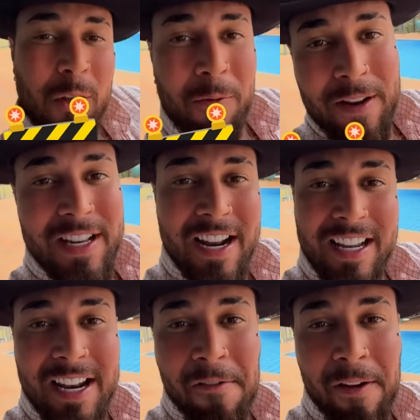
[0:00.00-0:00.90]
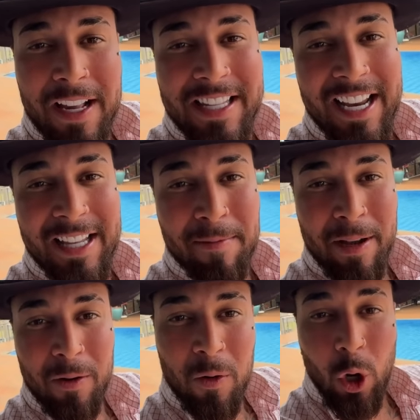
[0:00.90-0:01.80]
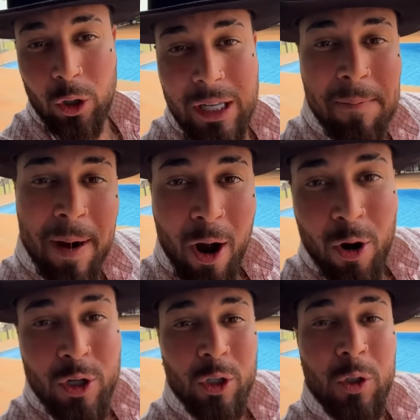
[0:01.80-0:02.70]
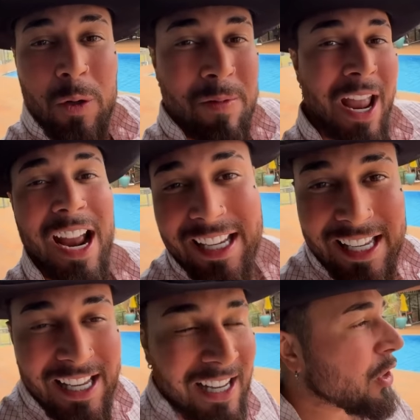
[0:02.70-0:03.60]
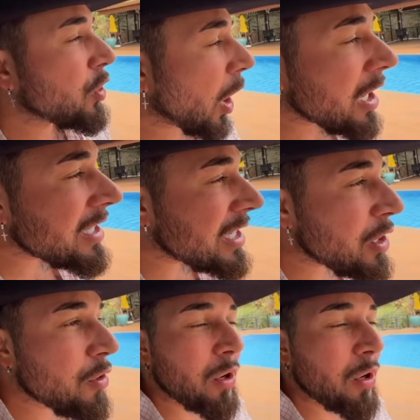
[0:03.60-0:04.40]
tô fazendo aqui na fazenda, mano. De ontem pra hoje eu dormi aqui, sozinho,